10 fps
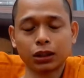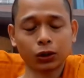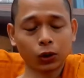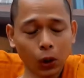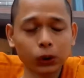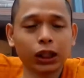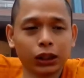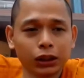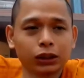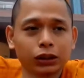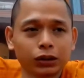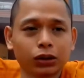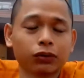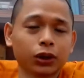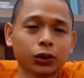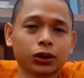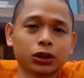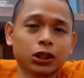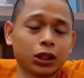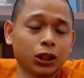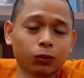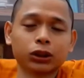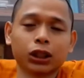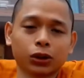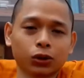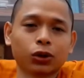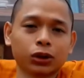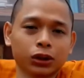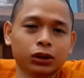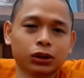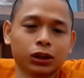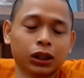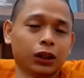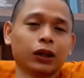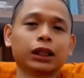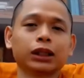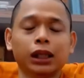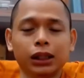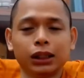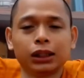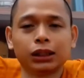sự cố định đối với đối tượng sự không rời khỏi đối tượng thì đó là định